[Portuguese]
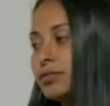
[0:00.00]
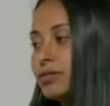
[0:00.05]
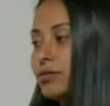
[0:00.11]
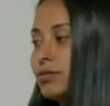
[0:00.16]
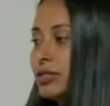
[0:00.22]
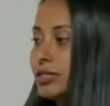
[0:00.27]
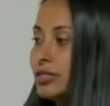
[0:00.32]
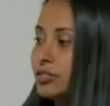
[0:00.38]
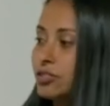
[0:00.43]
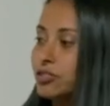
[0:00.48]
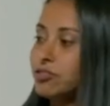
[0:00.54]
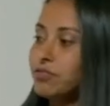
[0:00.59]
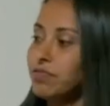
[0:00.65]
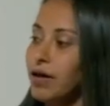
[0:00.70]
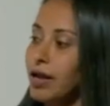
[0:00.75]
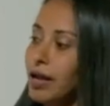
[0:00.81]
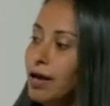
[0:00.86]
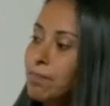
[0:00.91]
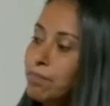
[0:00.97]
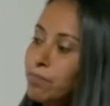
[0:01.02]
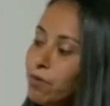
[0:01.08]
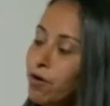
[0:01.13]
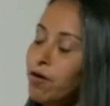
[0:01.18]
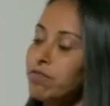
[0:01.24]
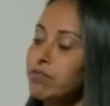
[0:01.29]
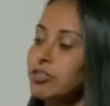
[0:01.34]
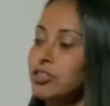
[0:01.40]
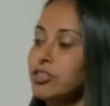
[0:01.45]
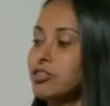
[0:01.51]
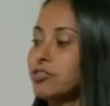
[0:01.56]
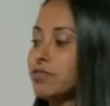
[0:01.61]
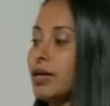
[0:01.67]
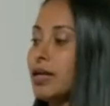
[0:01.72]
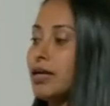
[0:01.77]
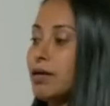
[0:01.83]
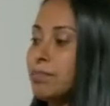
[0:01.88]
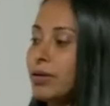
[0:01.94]
Então, quando a gente falar povo, a gente
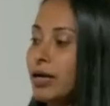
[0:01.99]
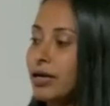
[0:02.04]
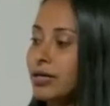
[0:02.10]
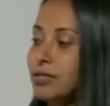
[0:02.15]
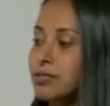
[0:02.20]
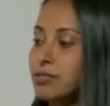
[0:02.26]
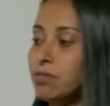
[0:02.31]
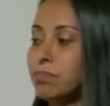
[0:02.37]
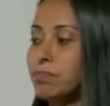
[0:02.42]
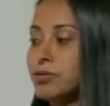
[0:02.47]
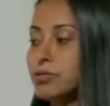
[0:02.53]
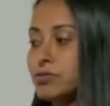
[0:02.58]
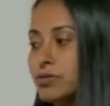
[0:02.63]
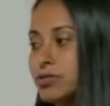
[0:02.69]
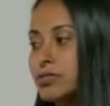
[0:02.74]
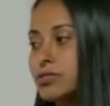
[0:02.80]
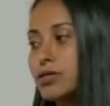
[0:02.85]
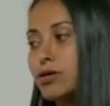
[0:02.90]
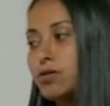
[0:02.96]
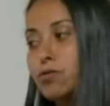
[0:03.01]
vai lembrar que são pessoas que